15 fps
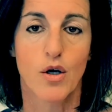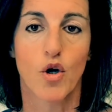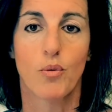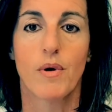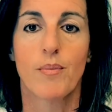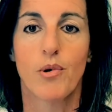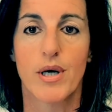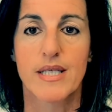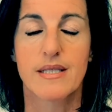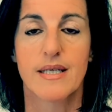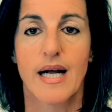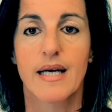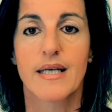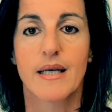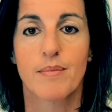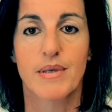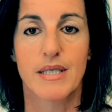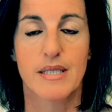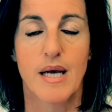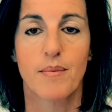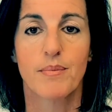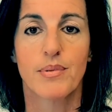come può essere anche per
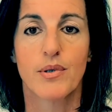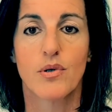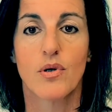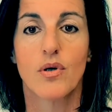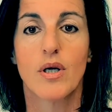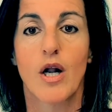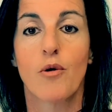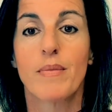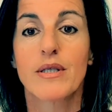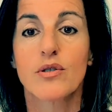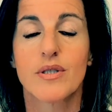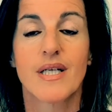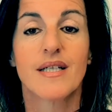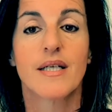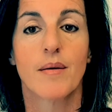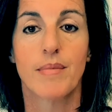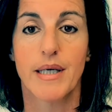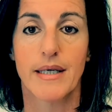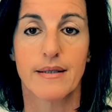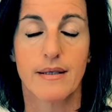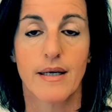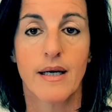esempio l'aumento del
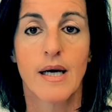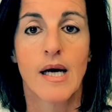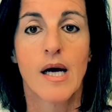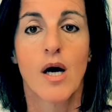diabete